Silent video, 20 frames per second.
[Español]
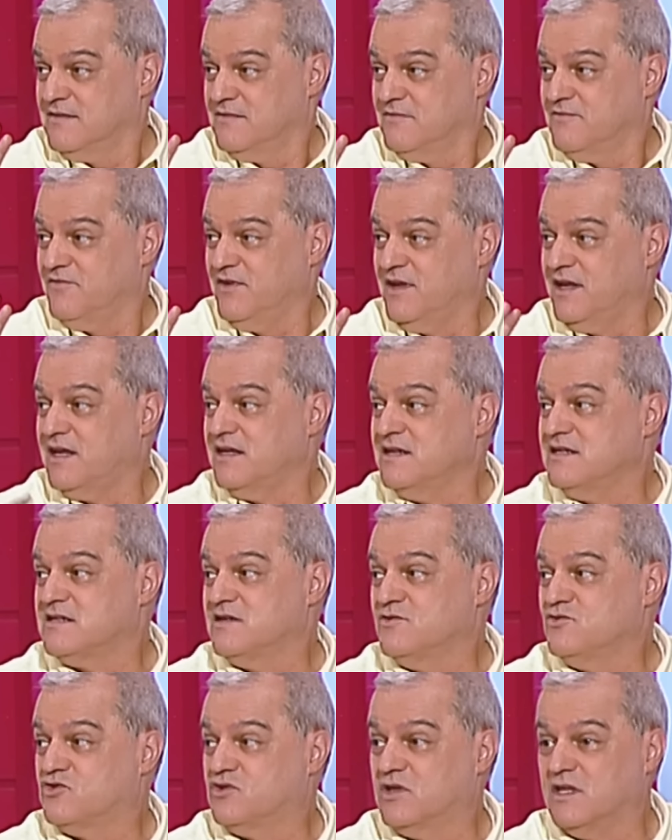Fíjense
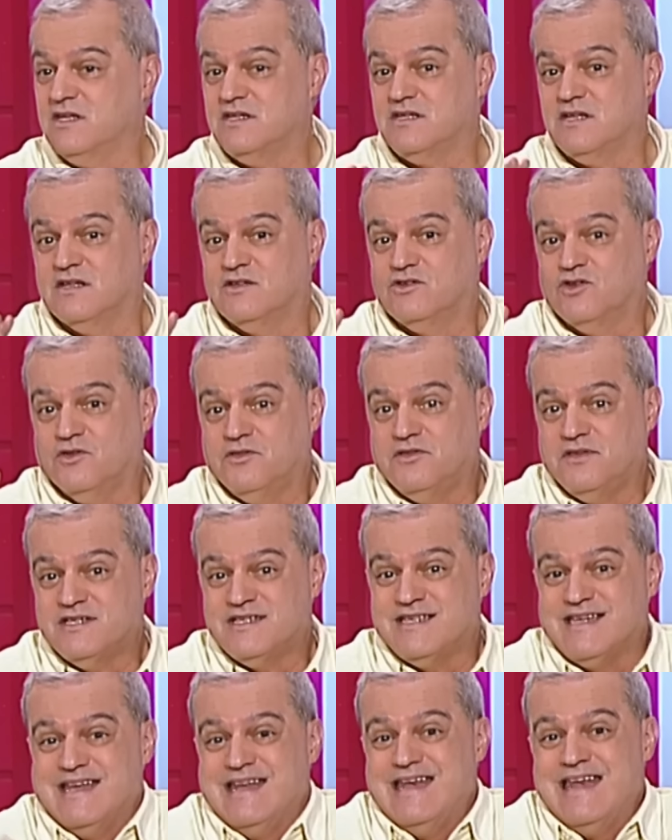ustedes entonces,
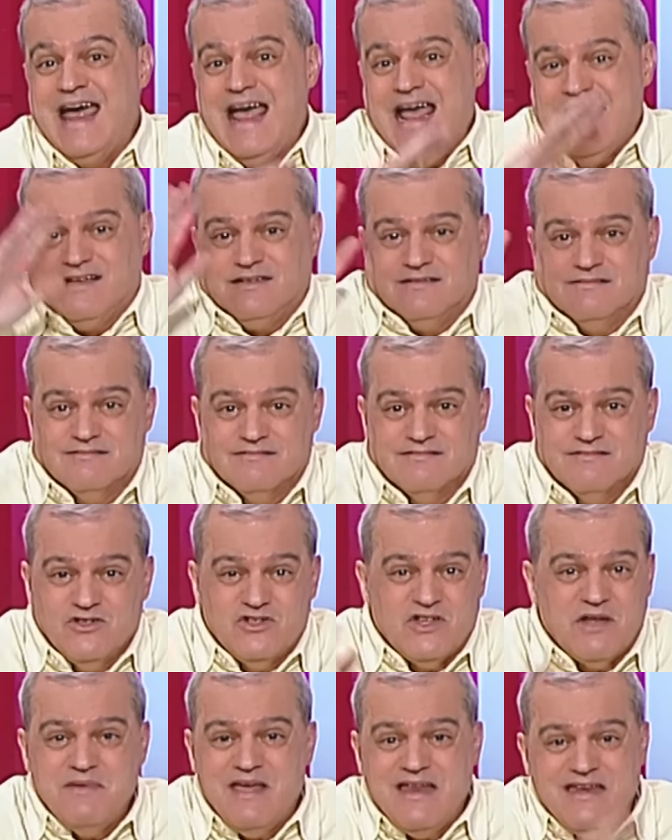sin nada. No
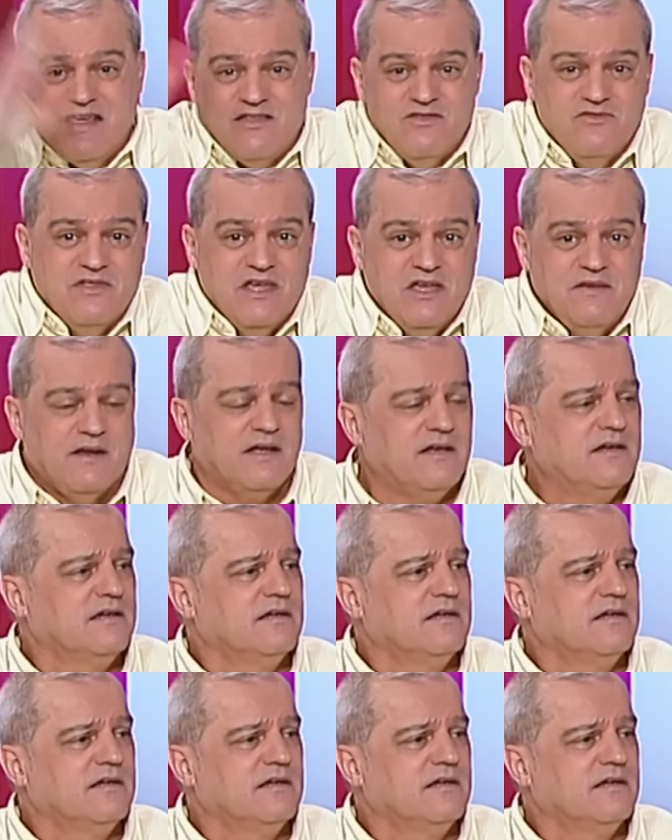sabían ni a dónde iban.